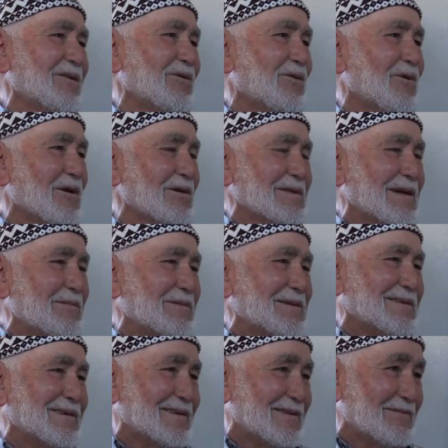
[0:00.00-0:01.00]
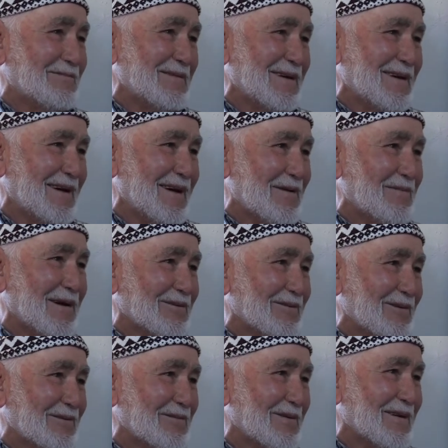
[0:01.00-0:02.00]
Oradan bitirdim. Emekli,
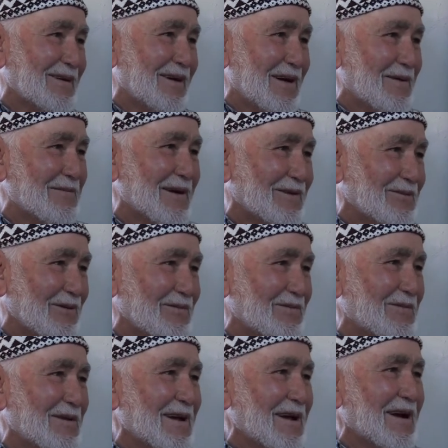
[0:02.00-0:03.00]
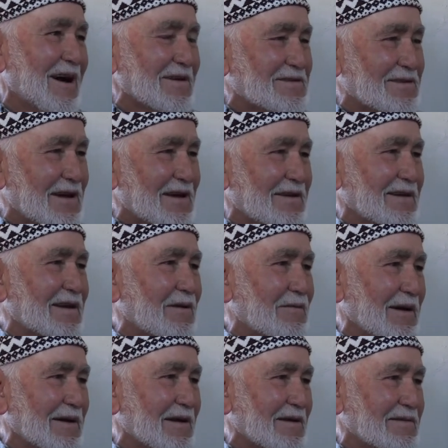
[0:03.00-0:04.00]
emekli oldum. oldum. Emekli oldum. Açı erken
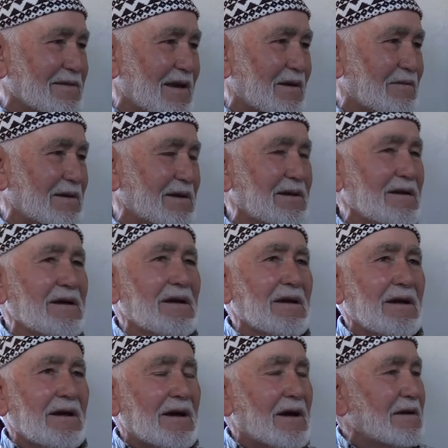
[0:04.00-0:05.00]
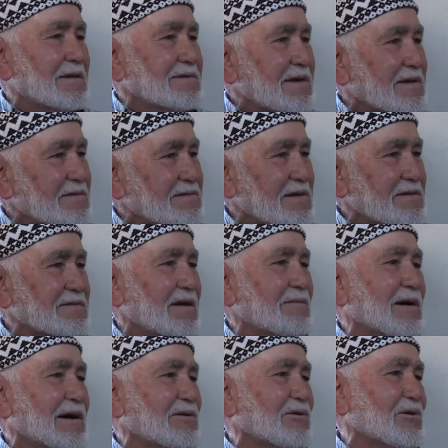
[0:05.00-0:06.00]
emekli ettiler beni. 58 yaşında
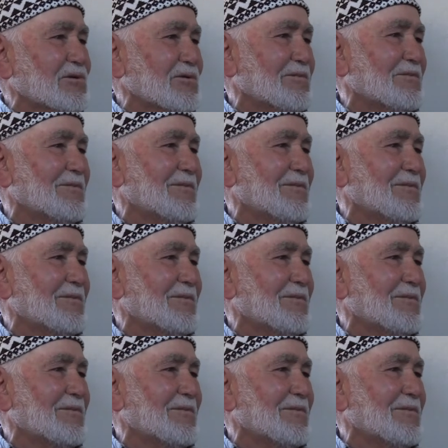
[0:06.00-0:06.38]
emekli oldum.